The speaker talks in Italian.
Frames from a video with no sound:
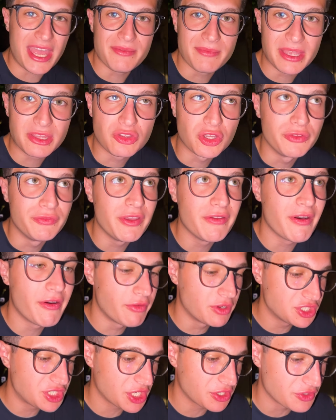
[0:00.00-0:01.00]
metto il viva
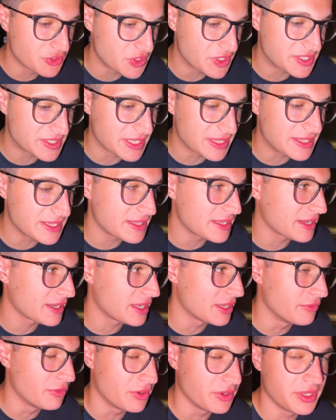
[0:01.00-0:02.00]
voce così sentite
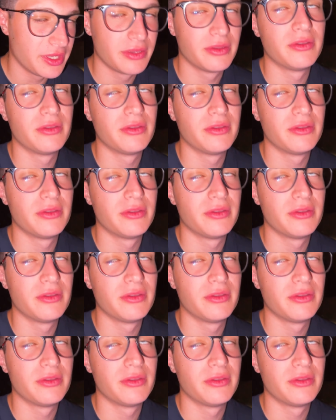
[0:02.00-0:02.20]
anche voi.